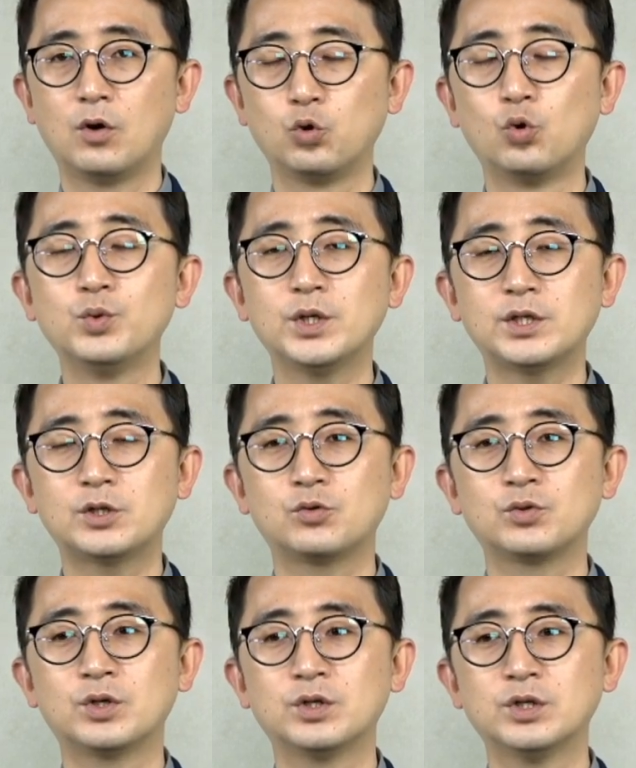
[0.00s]
노무현
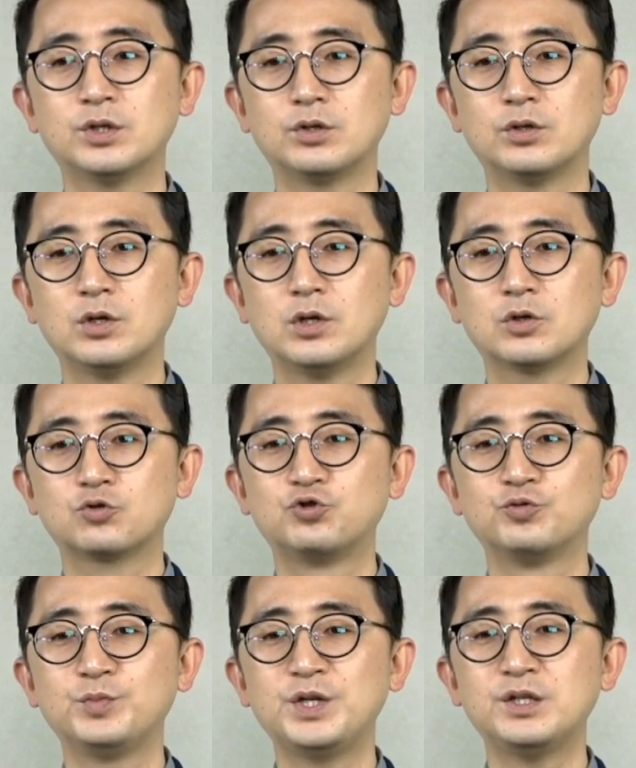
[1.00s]
대통령은
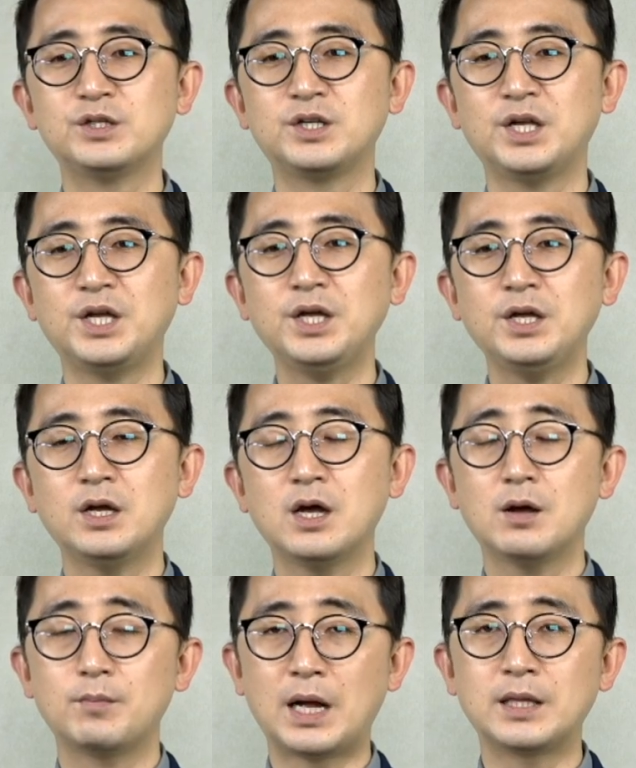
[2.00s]
국민들이
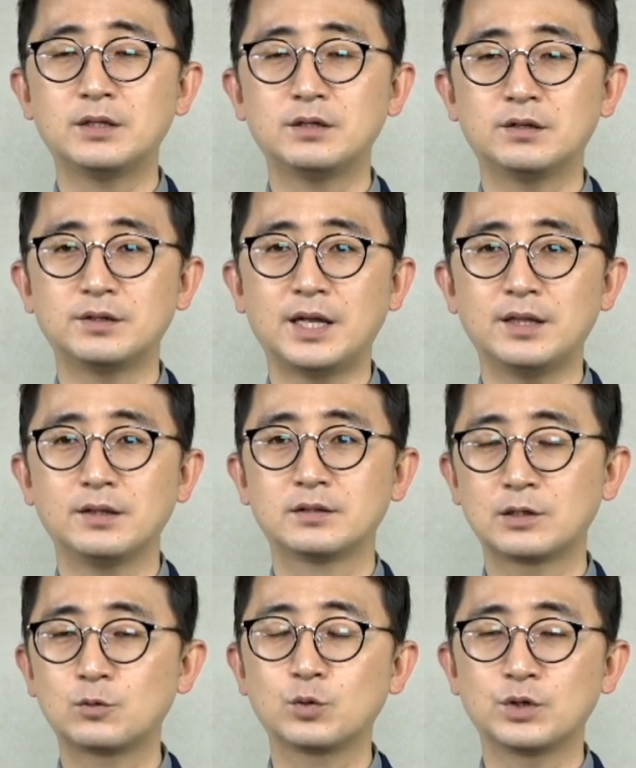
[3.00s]
만들어낸
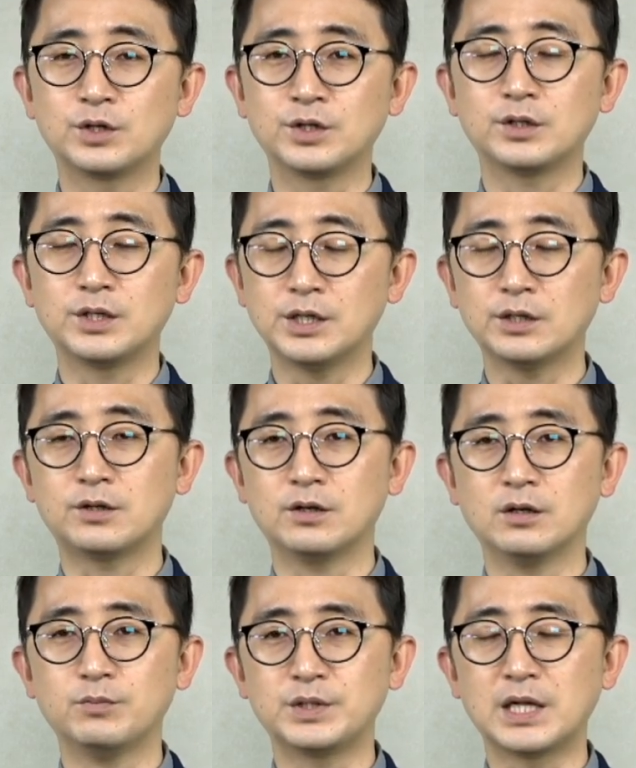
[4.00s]
대통령이었던
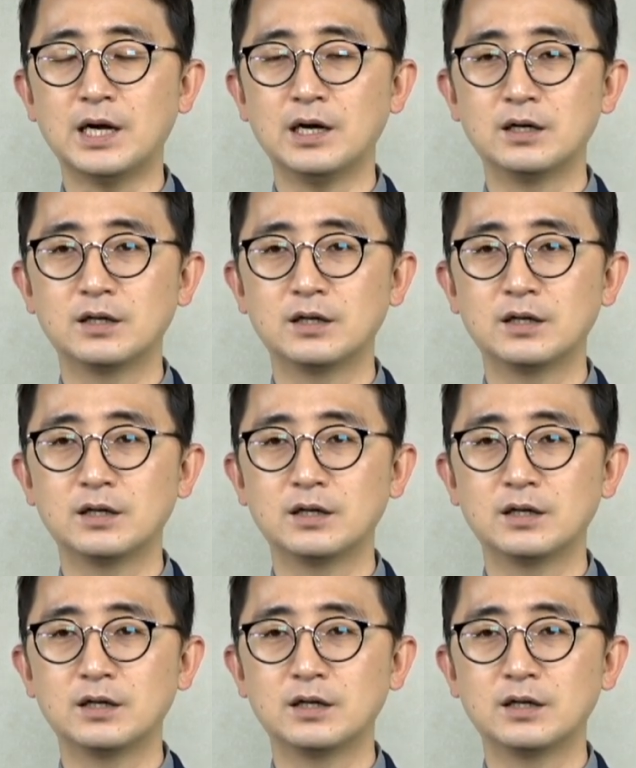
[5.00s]
겁니다.